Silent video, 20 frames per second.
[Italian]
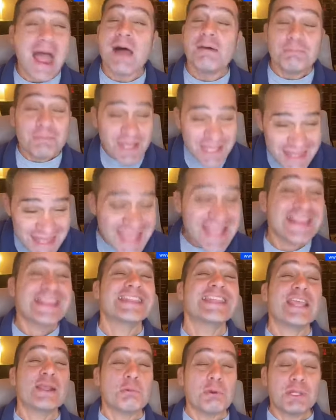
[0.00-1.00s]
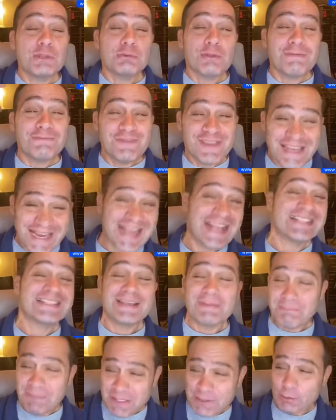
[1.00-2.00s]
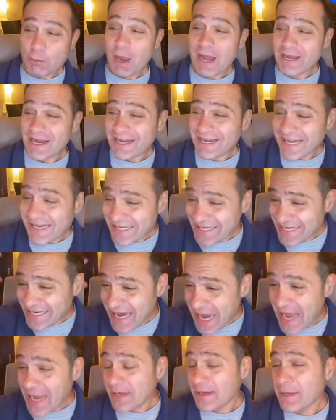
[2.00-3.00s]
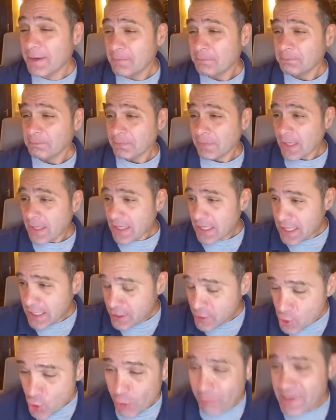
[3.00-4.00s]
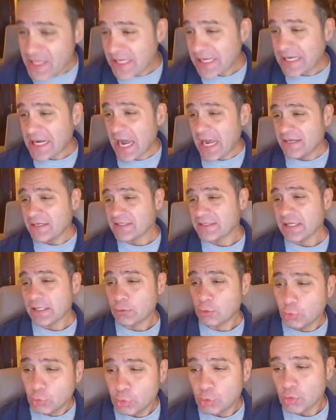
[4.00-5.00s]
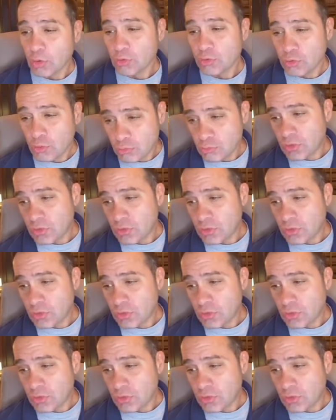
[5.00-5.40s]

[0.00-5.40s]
Vedete quanto efficace Pasquale, anche il cane, il nome del cane sa tutto,